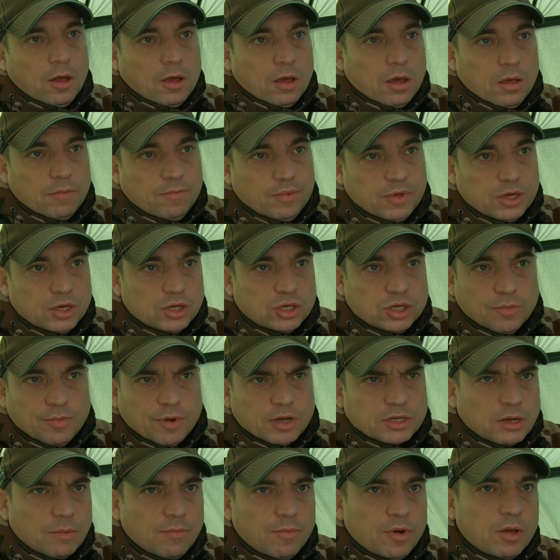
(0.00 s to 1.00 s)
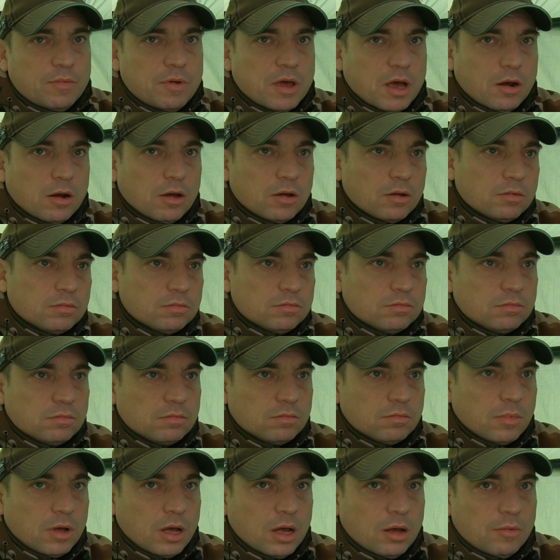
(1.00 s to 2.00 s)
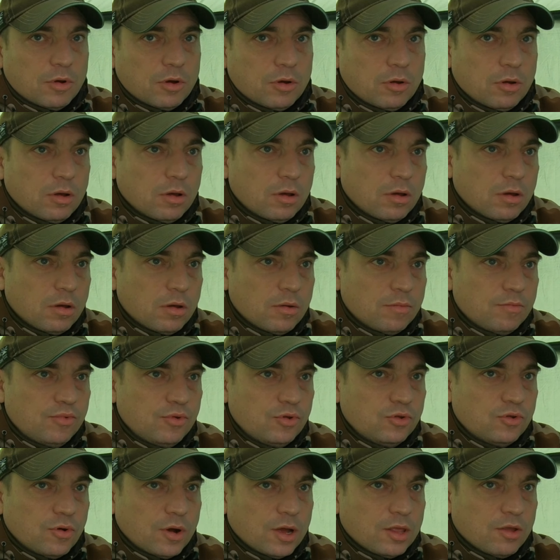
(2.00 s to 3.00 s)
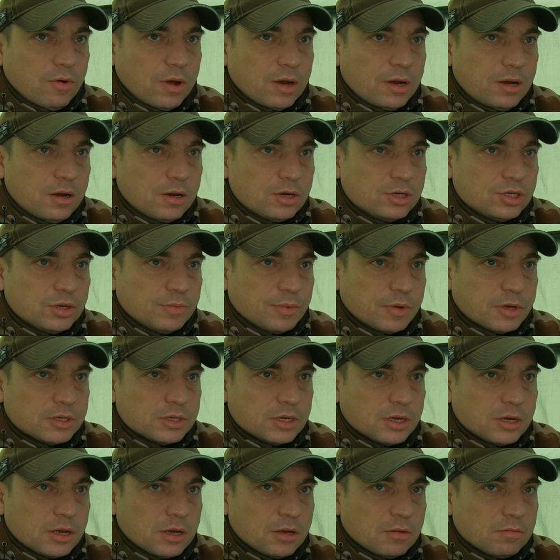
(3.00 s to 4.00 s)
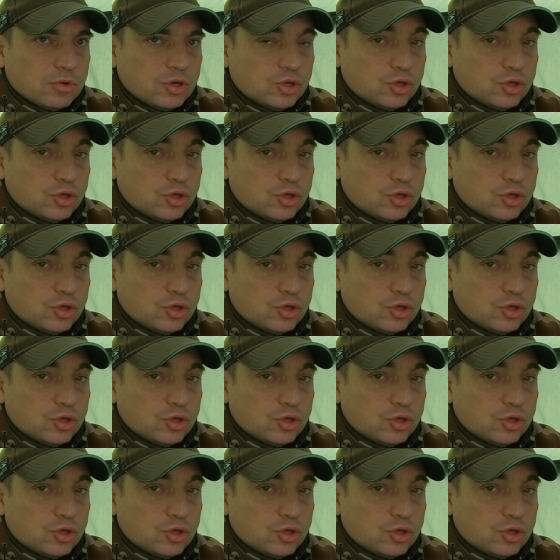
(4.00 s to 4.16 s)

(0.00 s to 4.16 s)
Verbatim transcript: Et puis je sais pas, ça me plaît bien là. Vraiment plutôt à droite là, je sais pas ça,